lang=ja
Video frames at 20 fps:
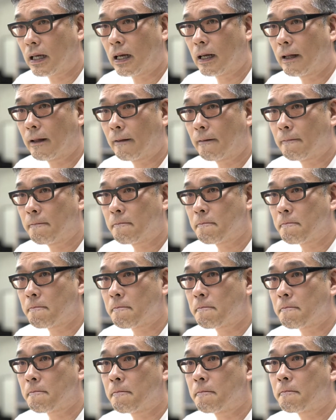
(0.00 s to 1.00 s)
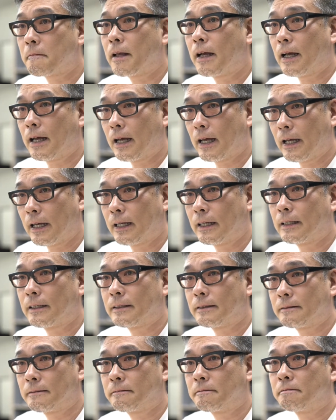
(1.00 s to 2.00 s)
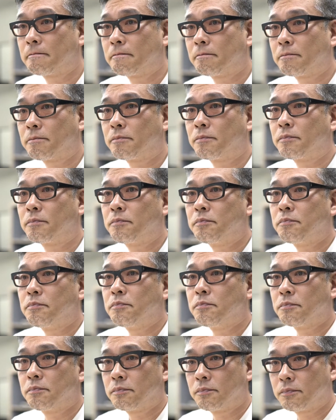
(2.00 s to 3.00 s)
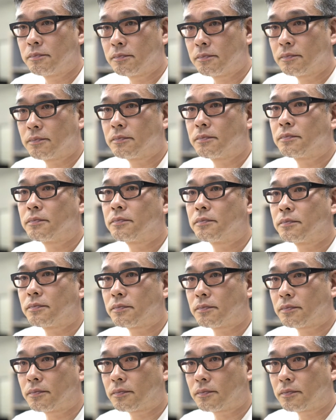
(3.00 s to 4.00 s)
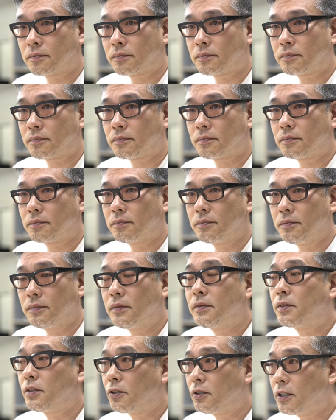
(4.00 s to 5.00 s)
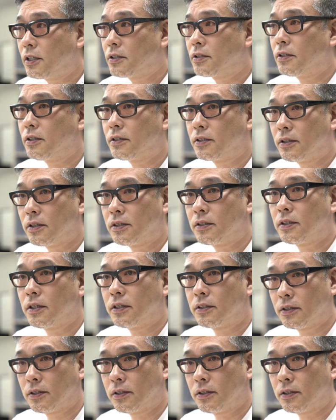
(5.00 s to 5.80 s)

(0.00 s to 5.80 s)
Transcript: そうですね。なかなかちょっとこう、はい、クラシックっていうとどうしても敷居が高いから、そうですそうですそうです、